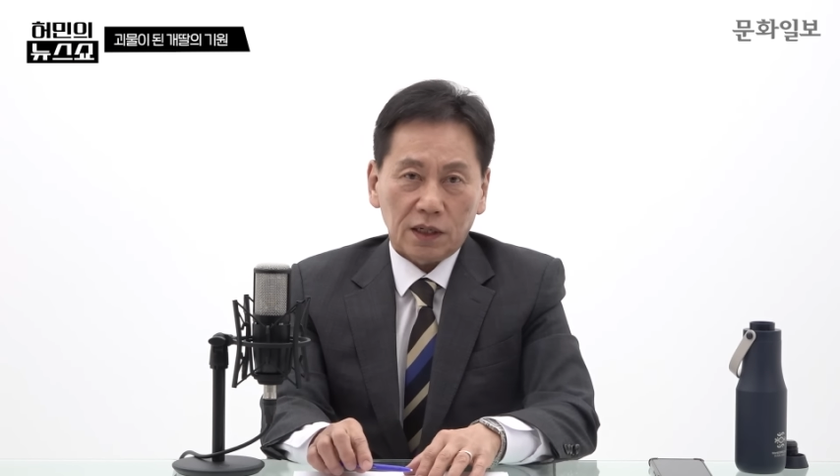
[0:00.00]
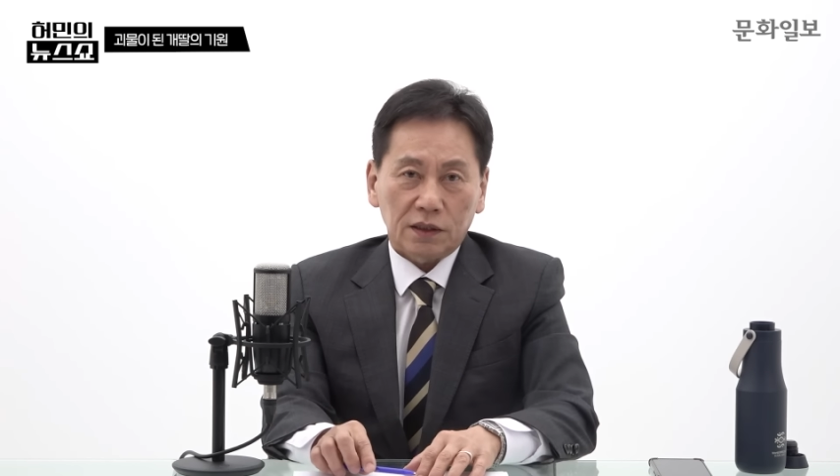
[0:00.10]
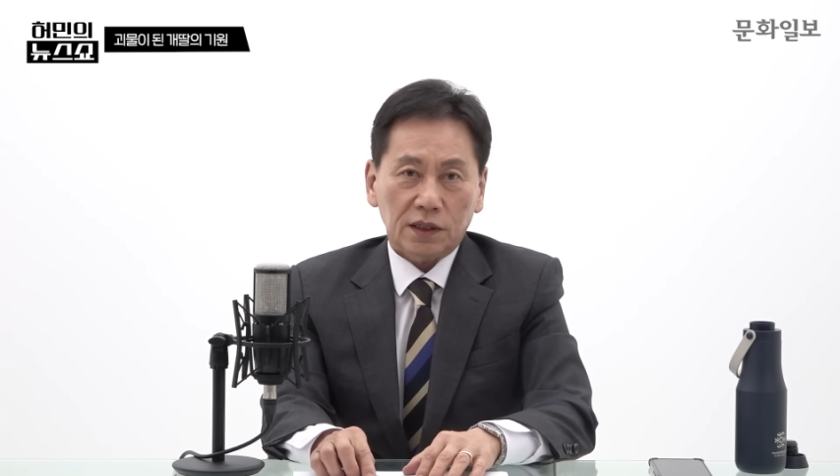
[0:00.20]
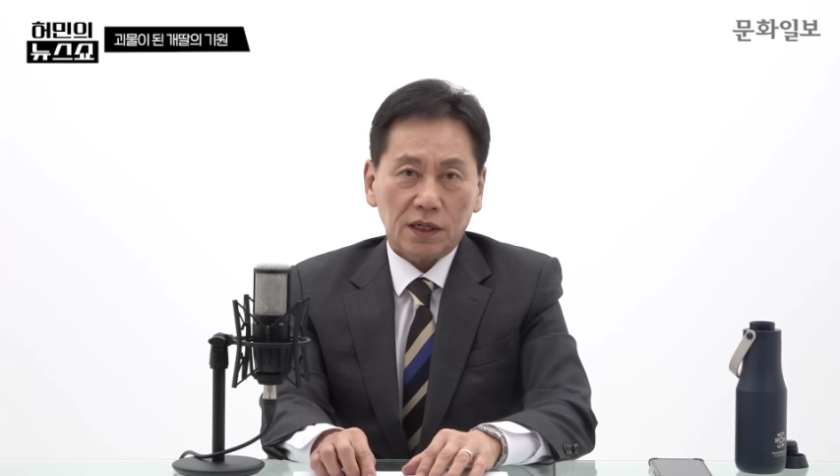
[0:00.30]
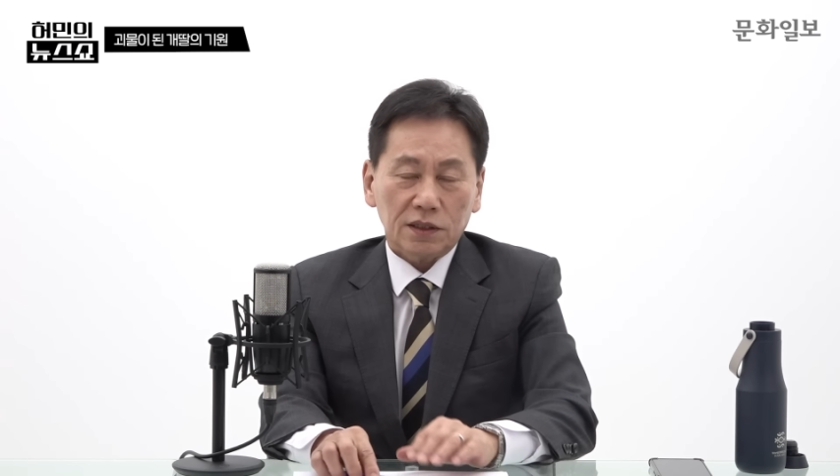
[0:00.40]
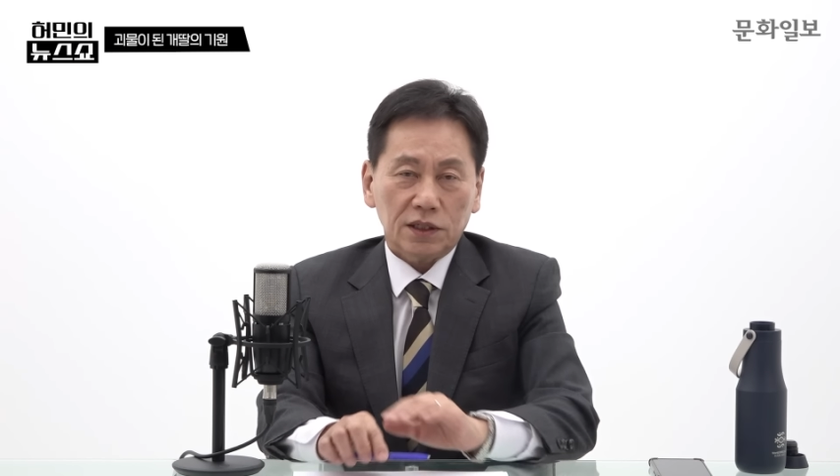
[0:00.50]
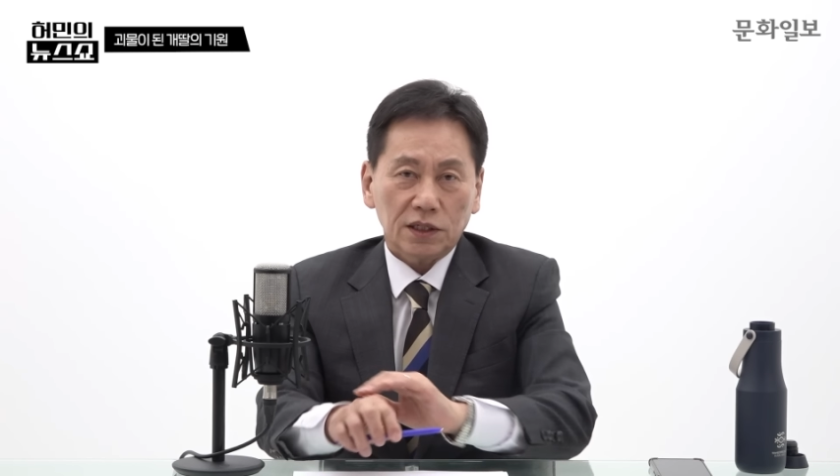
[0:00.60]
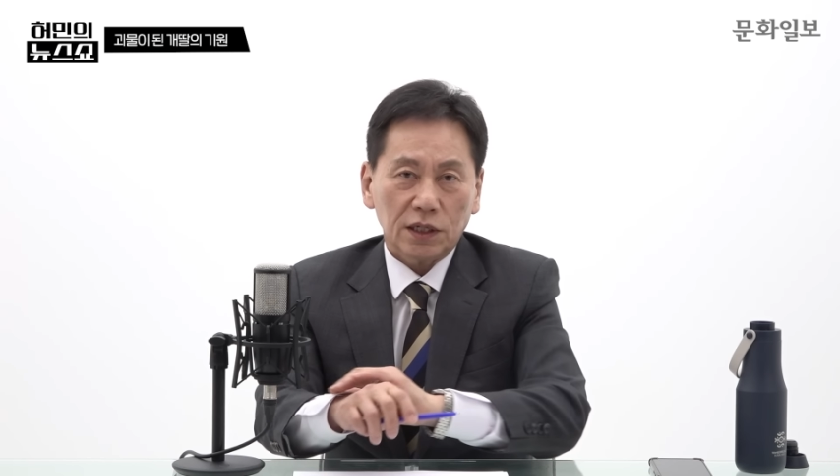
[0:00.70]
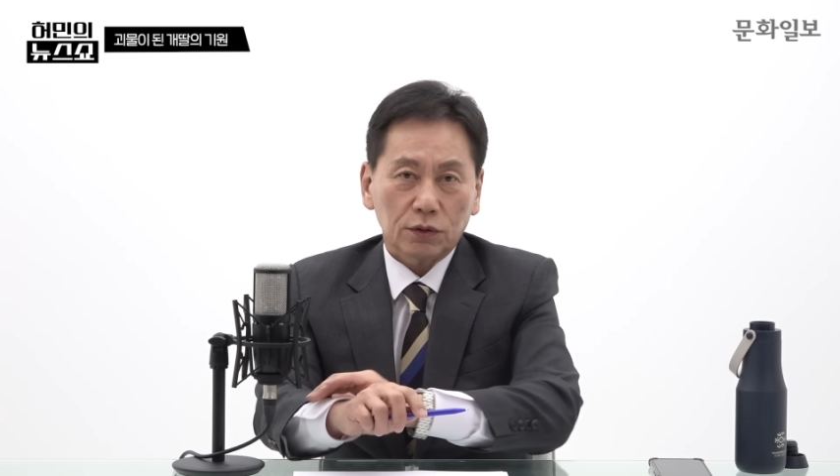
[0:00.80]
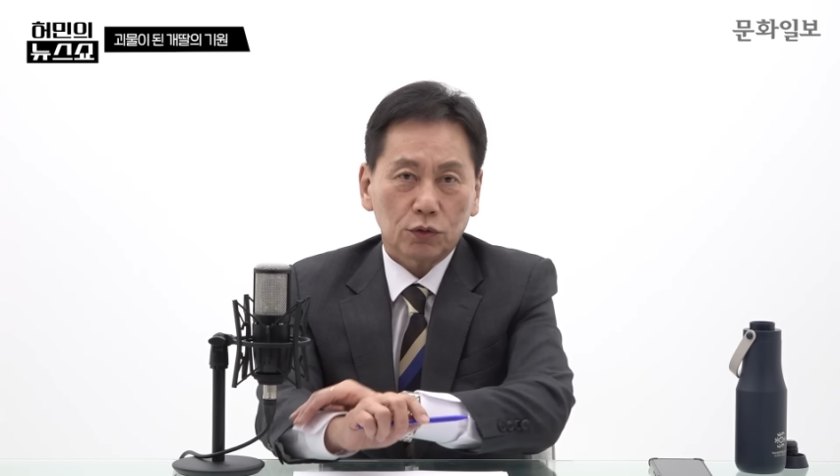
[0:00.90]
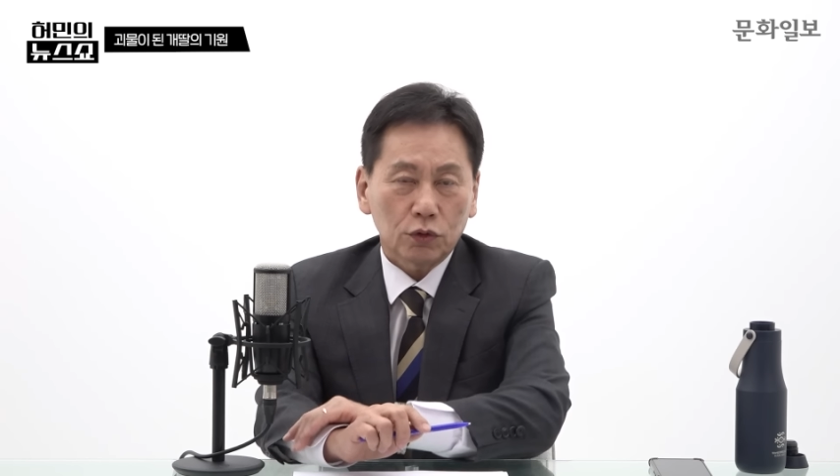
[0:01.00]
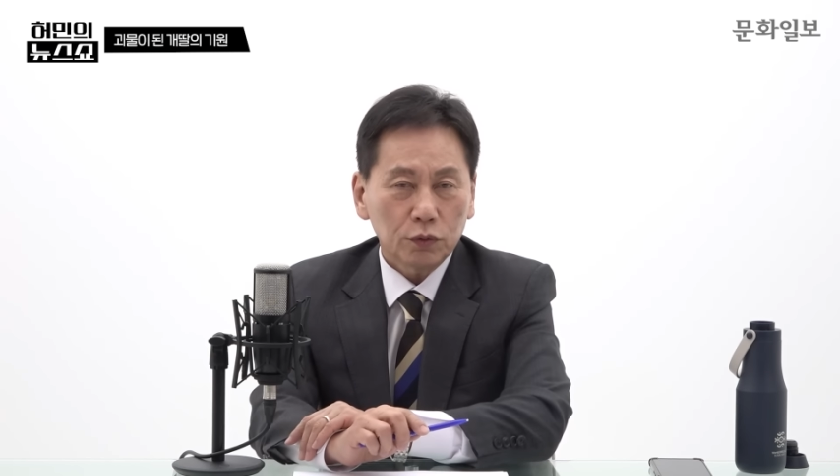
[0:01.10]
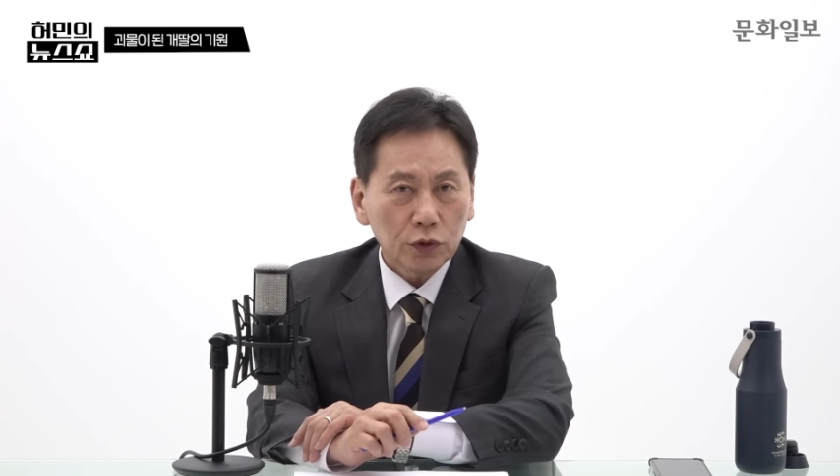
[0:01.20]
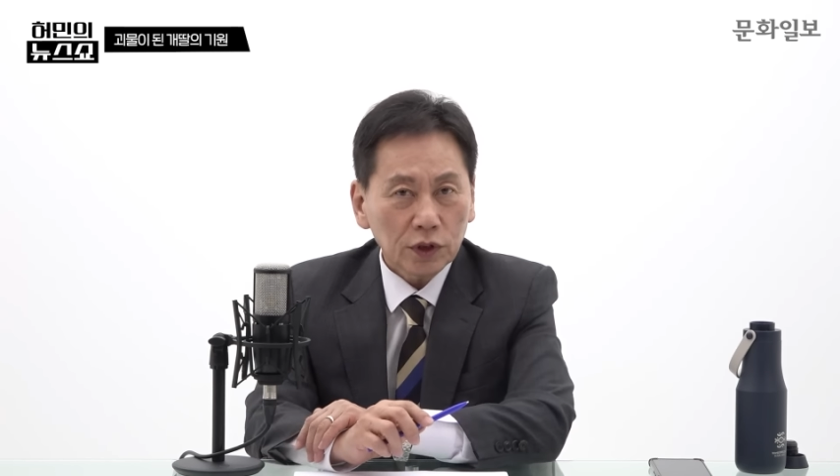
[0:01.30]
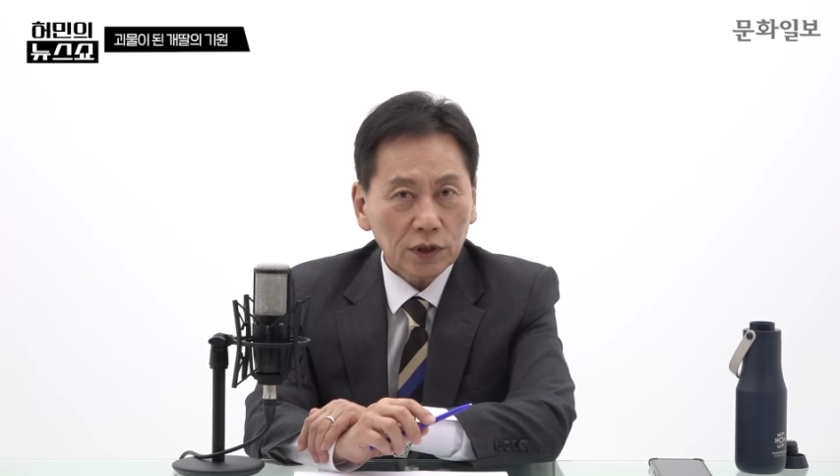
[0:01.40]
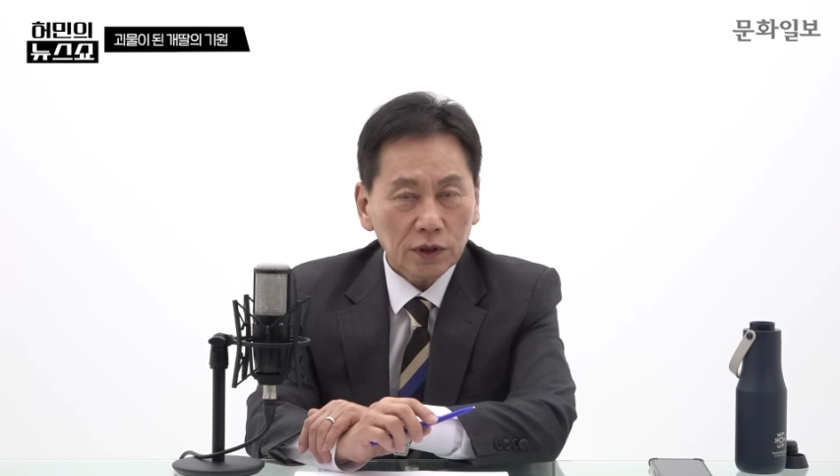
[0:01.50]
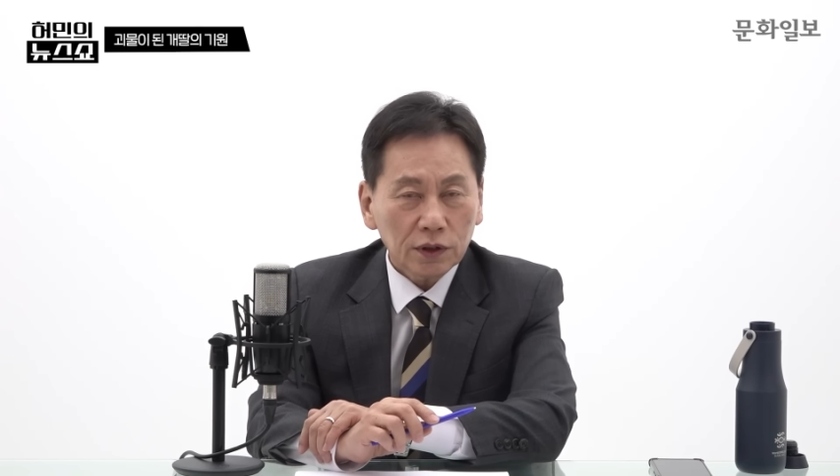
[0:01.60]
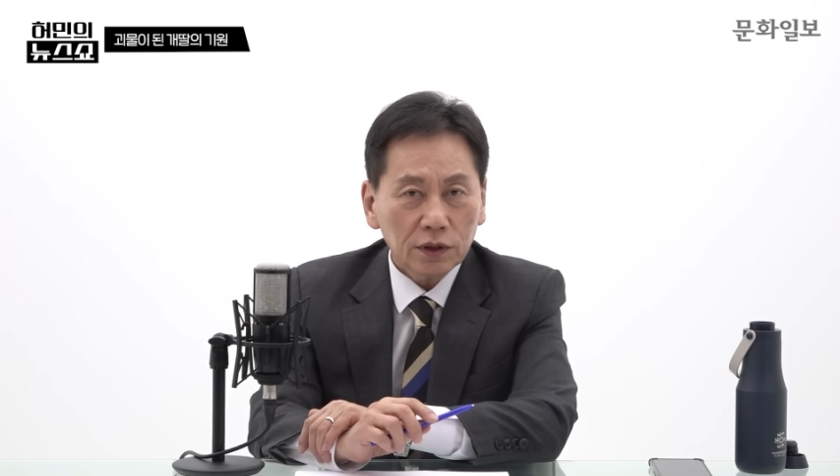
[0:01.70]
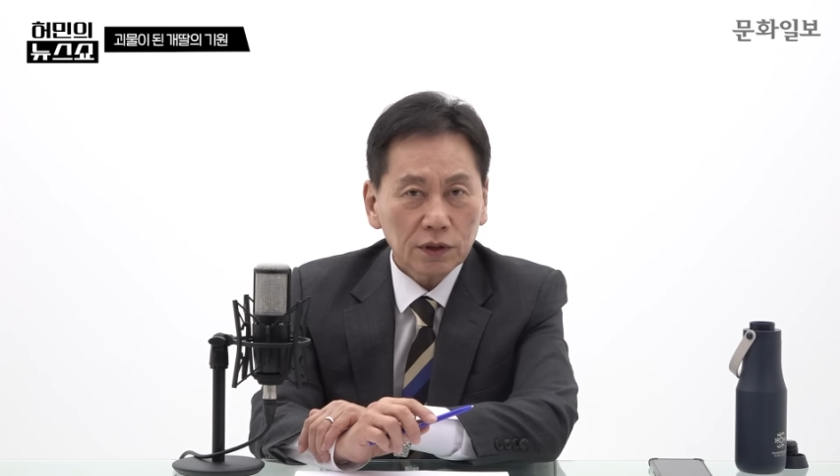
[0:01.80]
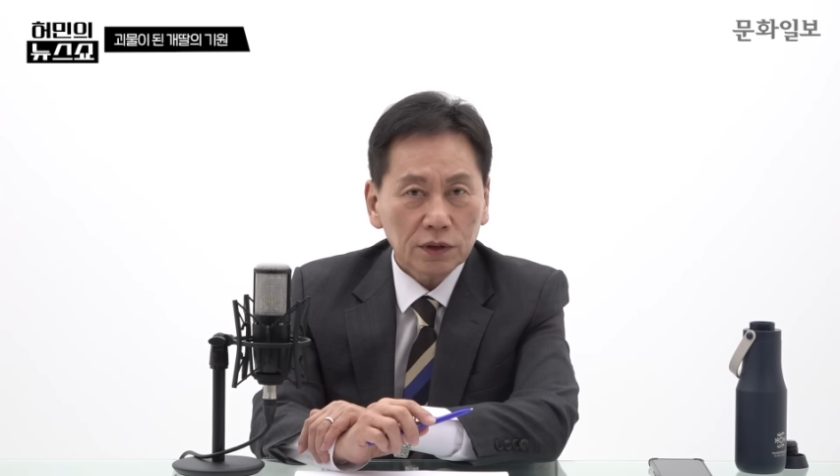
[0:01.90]
그 당시 이제
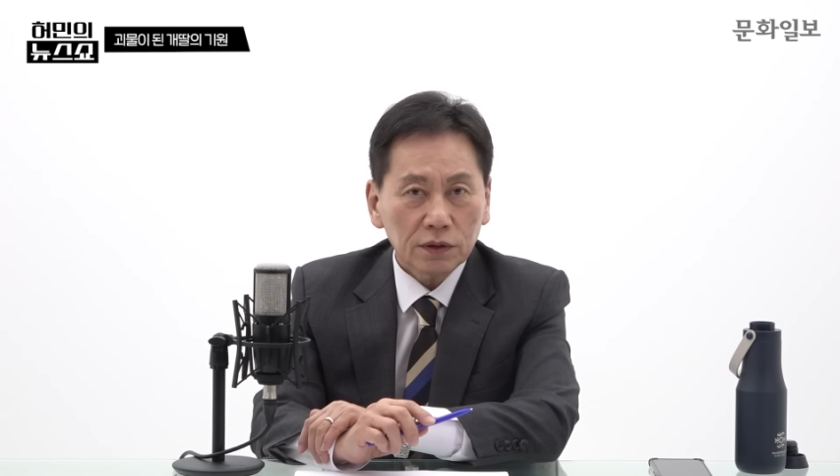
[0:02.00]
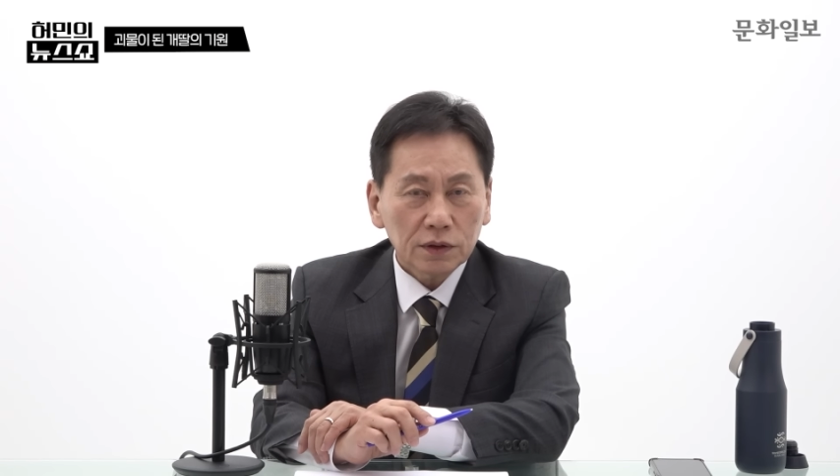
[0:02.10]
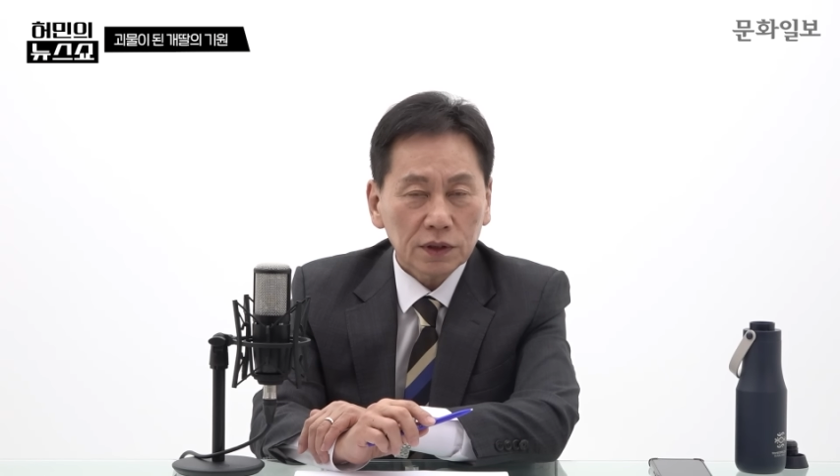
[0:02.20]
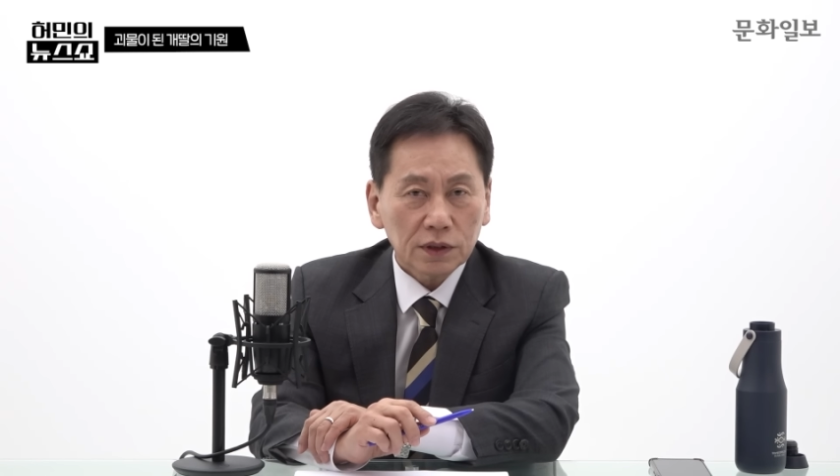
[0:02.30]
노무현,